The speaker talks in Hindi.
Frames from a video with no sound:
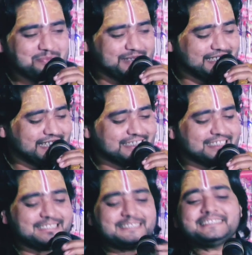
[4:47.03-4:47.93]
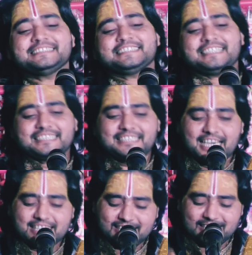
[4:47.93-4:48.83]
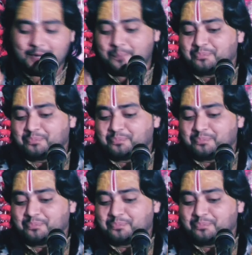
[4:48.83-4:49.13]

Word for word: भैया जी ध्यान देना